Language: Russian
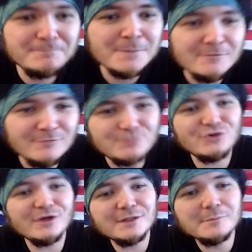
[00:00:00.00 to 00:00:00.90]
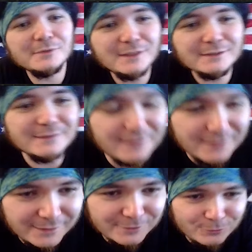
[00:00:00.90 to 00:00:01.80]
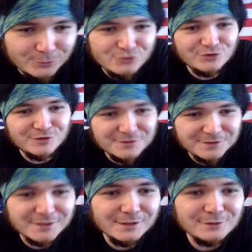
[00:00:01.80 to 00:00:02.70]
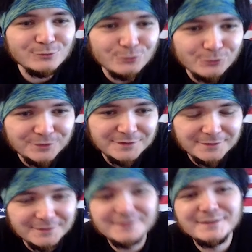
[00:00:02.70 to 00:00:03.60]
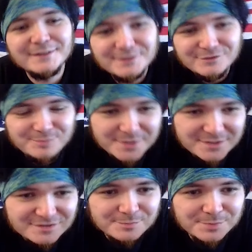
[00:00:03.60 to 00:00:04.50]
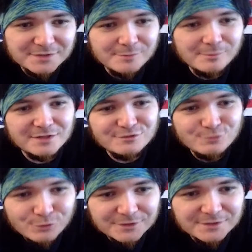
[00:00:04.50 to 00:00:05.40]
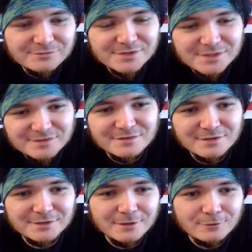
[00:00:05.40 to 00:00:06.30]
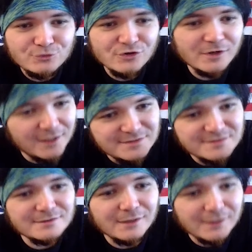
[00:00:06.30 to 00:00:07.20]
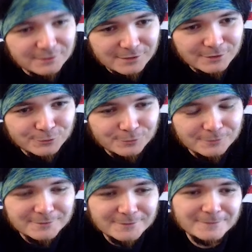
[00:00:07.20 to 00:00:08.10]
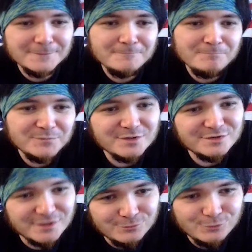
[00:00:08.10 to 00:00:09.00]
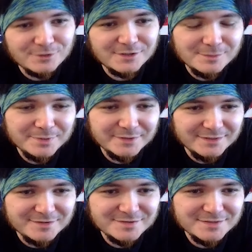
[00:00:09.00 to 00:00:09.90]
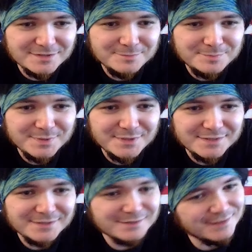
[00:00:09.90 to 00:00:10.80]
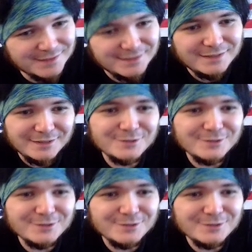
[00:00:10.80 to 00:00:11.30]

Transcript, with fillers: Вообще она молодая очень, это колония. И, в принципе, это масоны вырастили, короче, анти-Англию на задворках Британской империи, да.